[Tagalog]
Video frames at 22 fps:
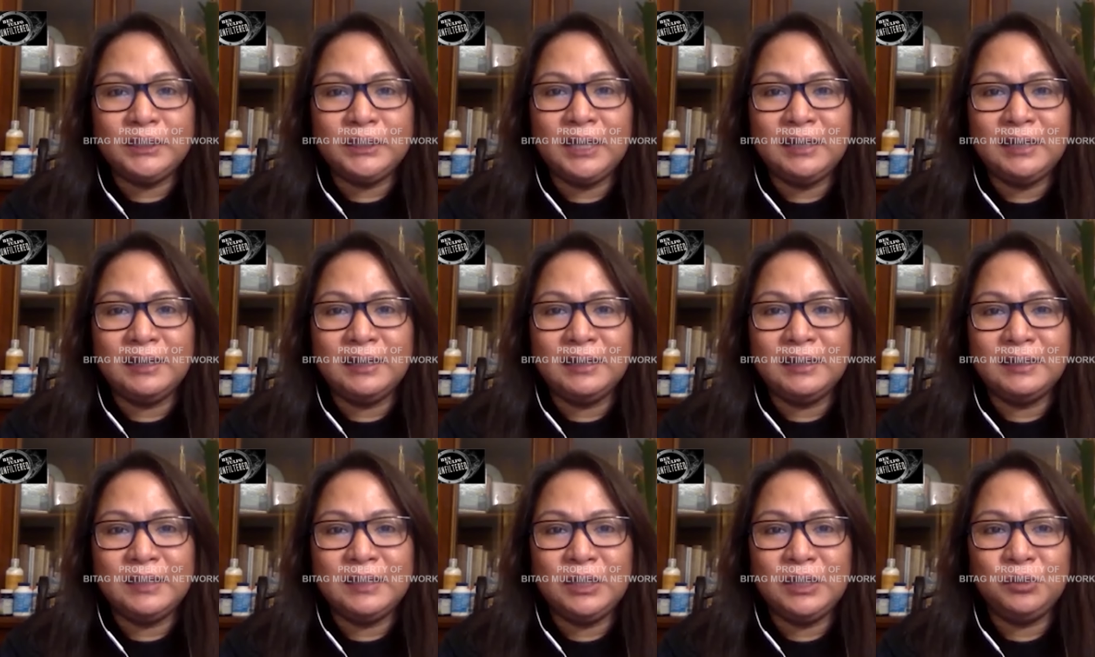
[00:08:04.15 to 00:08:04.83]
na
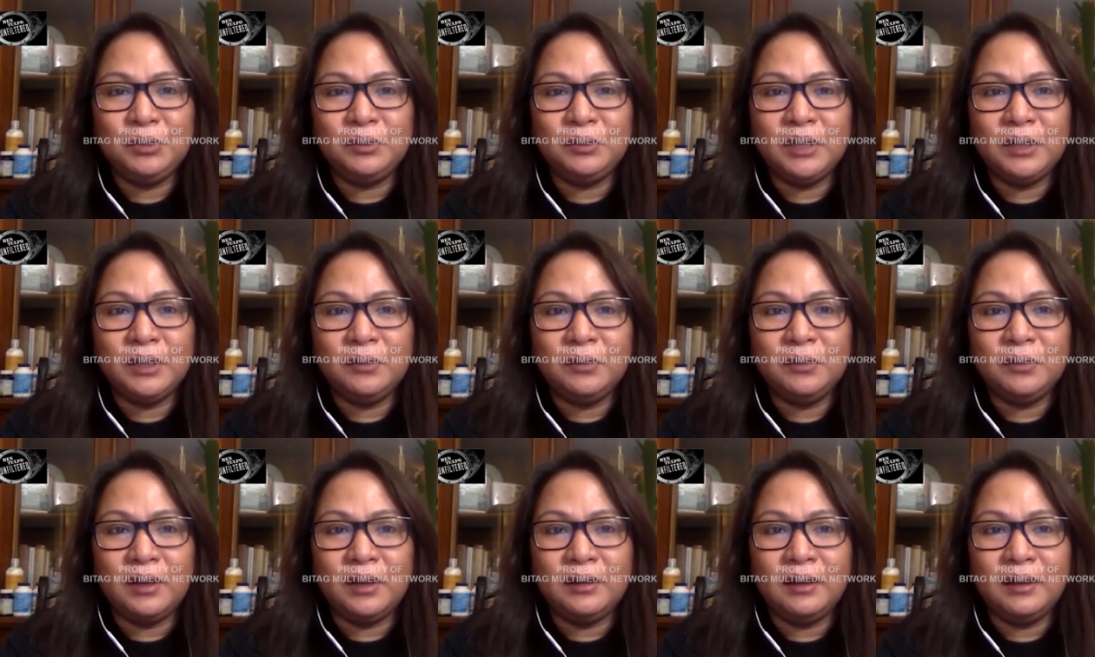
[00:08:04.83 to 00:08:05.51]
nandito na
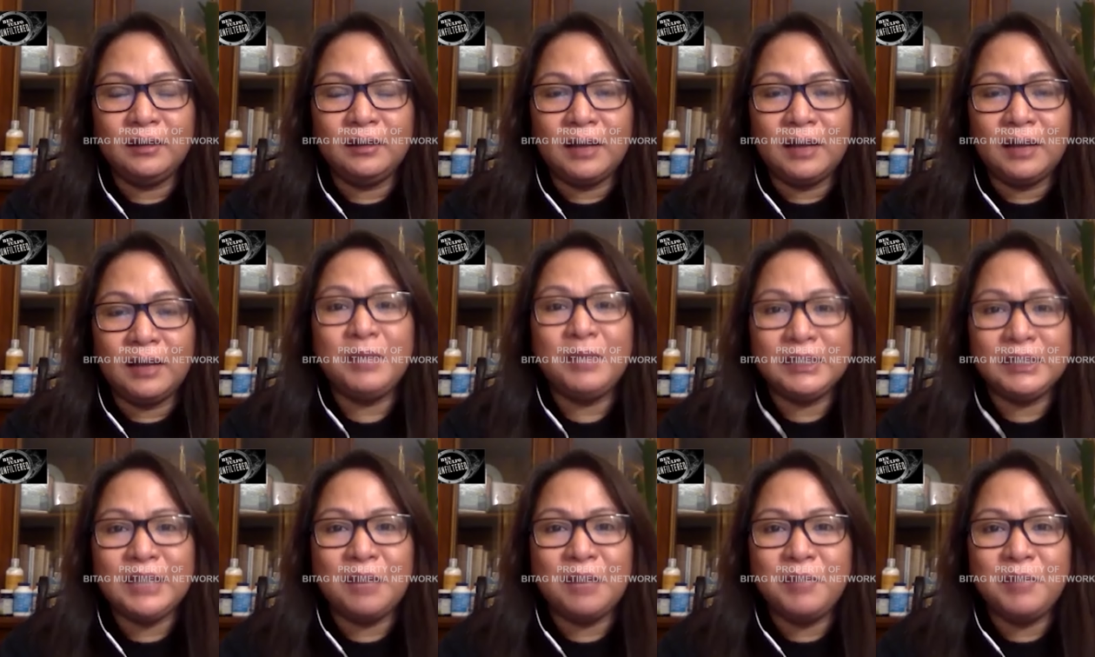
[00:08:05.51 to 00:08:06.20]
yung anak kami
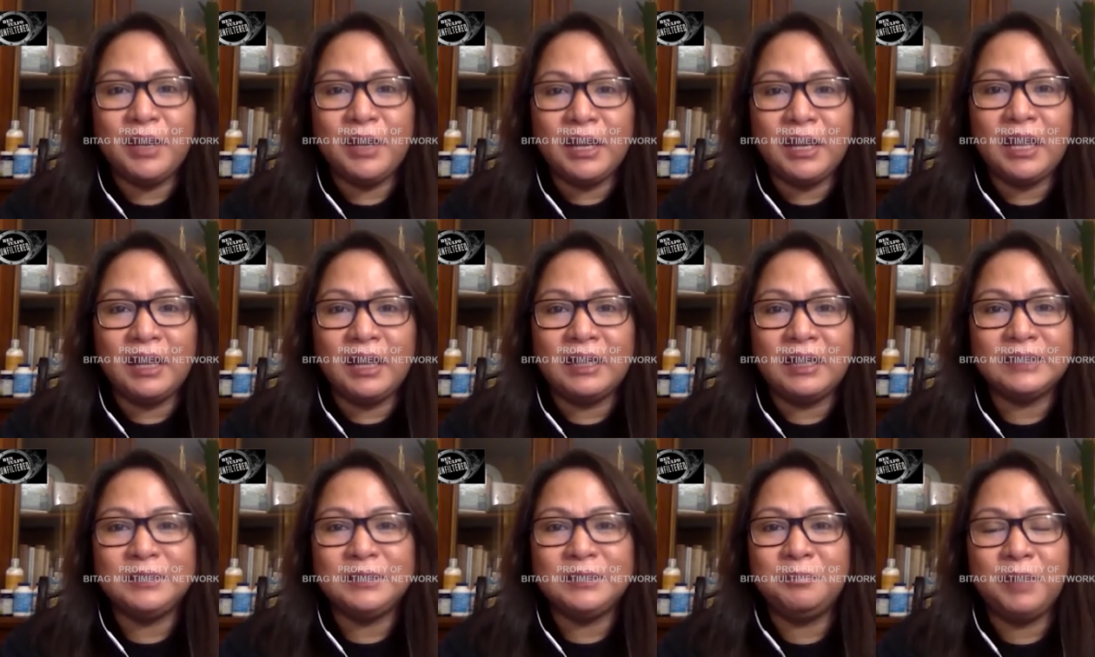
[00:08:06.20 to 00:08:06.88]
sa Amerika
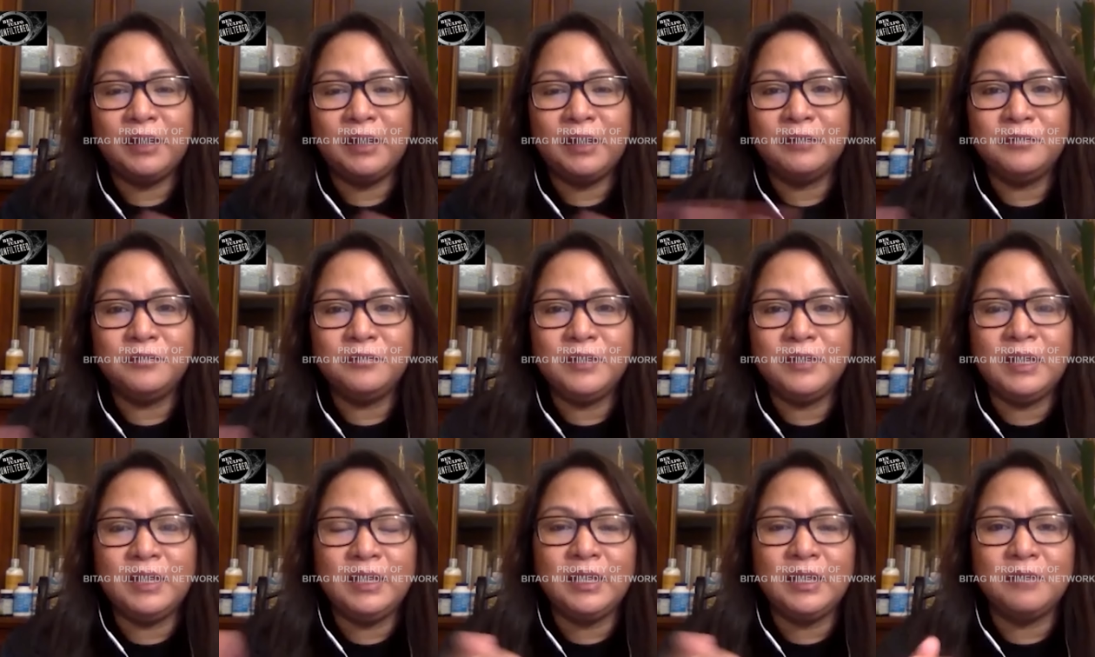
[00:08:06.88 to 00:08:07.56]
kasi para
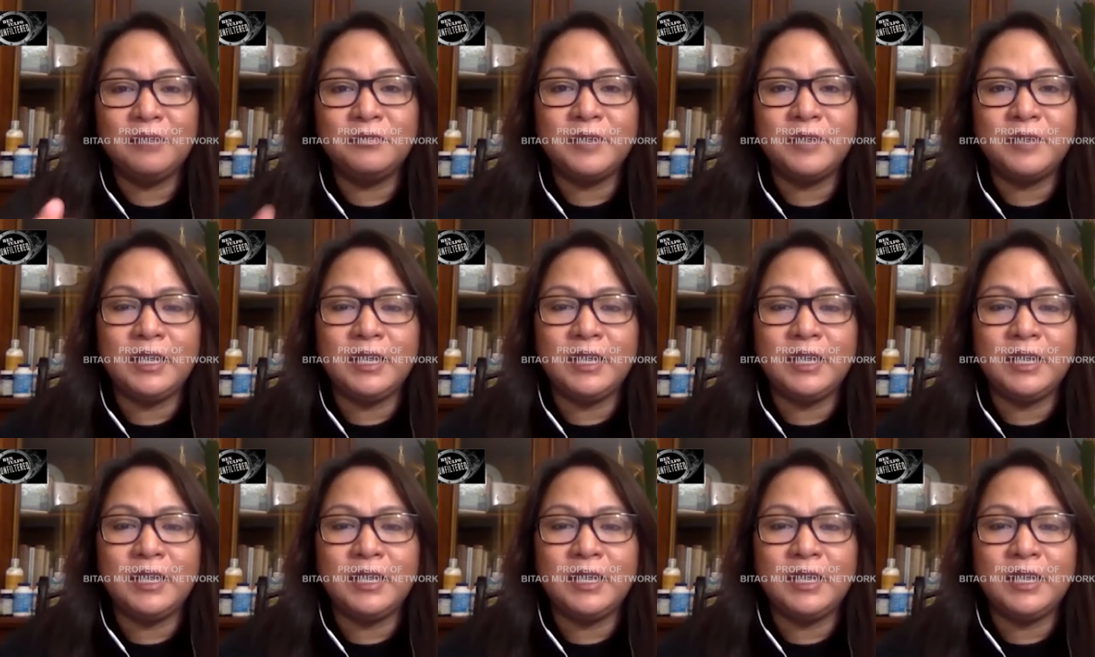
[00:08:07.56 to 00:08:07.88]
feeling niya free na